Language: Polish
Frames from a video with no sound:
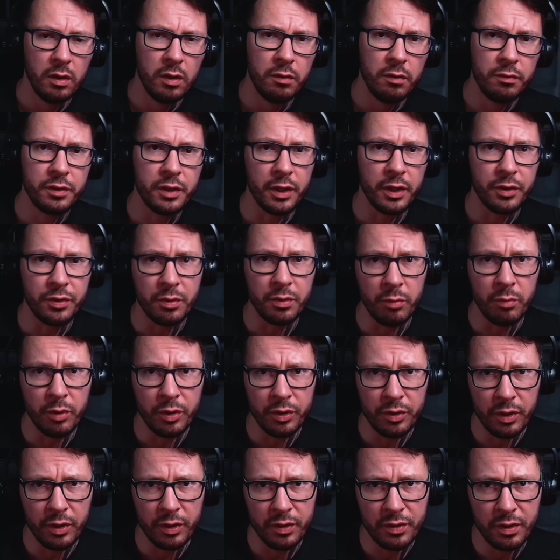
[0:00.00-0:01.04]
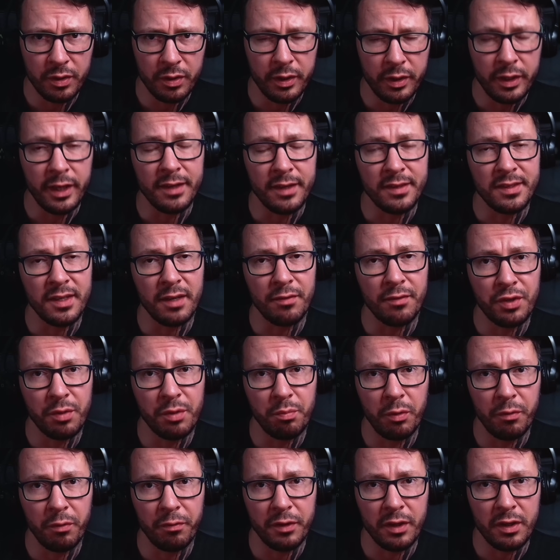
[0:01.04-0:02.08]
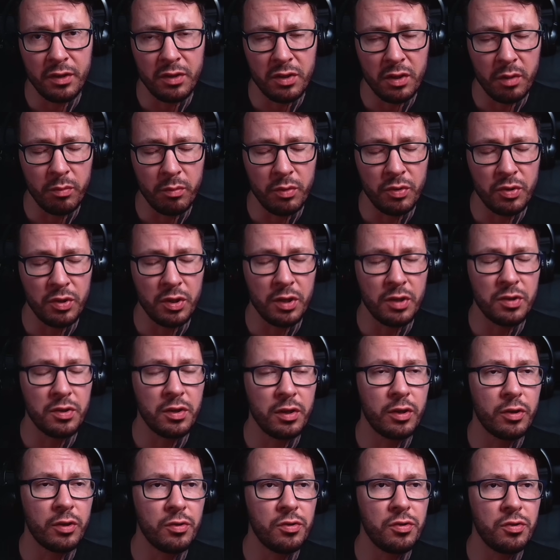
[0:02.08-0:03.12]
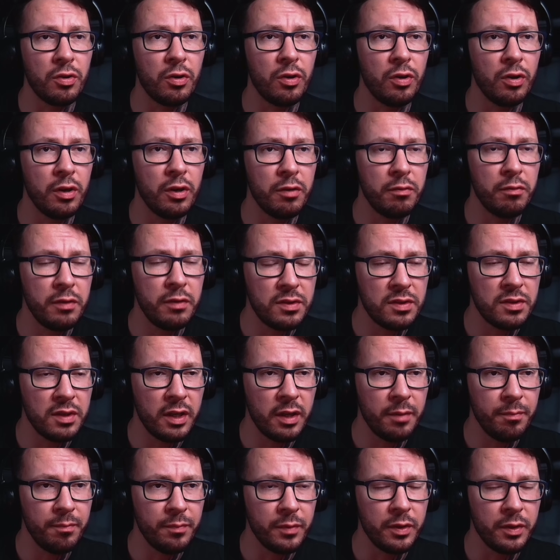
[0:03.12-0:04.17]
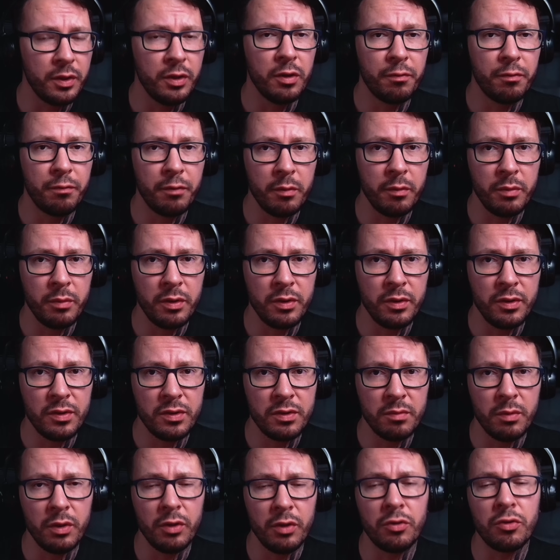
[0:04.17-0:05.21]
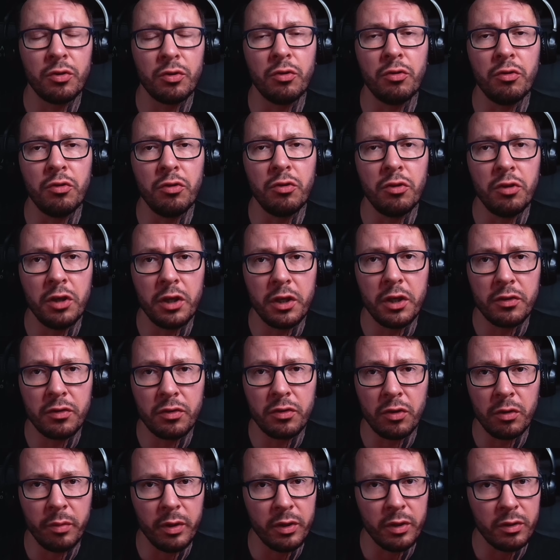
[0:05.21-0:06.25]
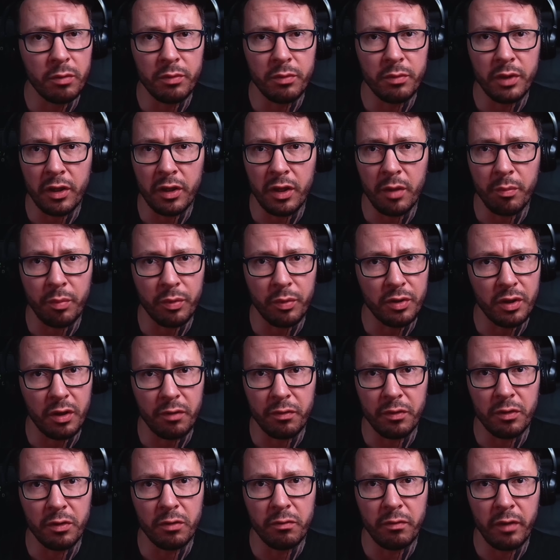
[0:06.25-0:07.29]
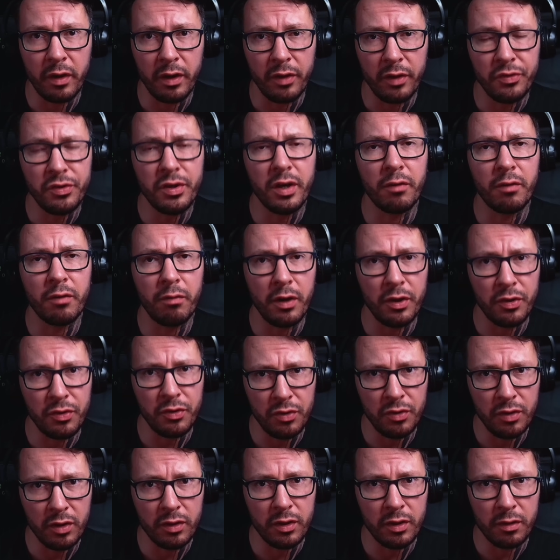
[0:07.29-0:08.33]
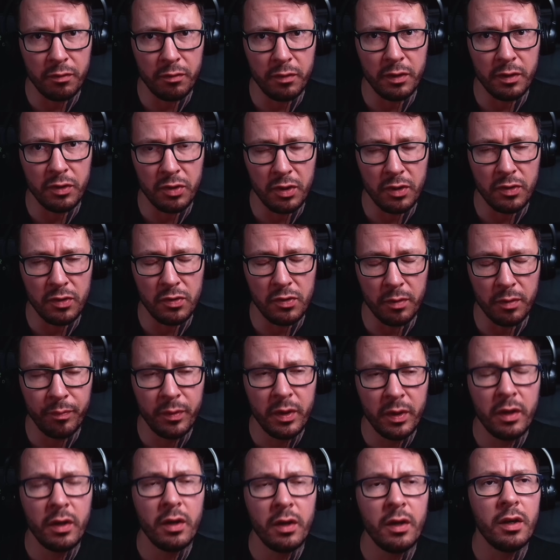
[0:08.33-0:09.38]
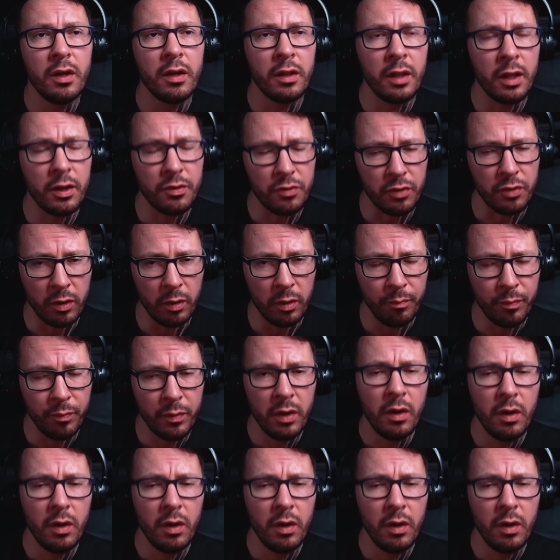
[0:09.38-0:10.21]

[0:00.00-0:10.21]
Witajcie moi drodzy, ja zawsze powtarzam, że jeżeli chodzi o lewicę i o feminizm, to nikt kobietom tak nie potrafi dowalić jak właśnie te dwie rzeczy. Dlaczego?